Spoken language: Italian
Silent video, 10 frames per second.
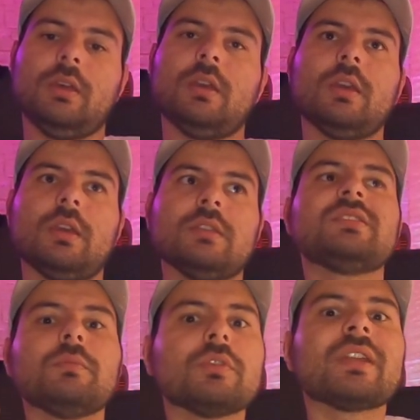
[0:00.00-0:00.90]
eh,
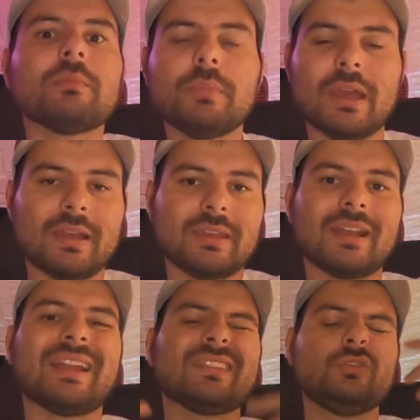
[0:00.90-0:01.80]
si potrebbe
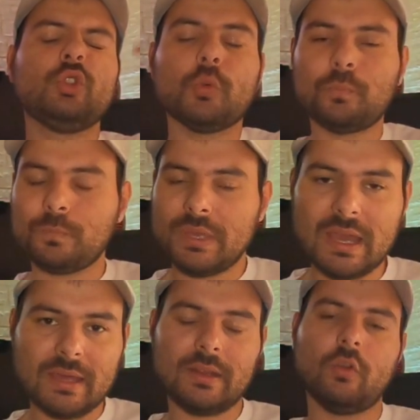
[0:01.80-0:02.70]
anche
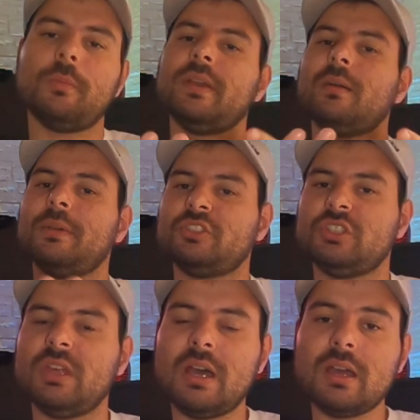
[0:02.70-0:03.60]
raddoppiare come
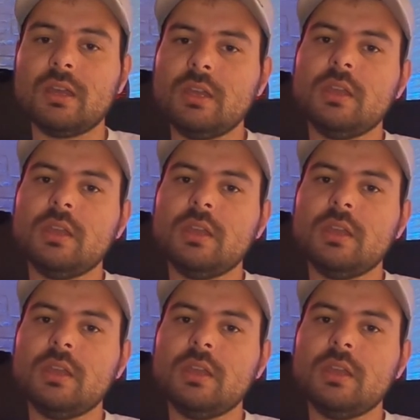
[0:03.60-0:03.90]
capacità,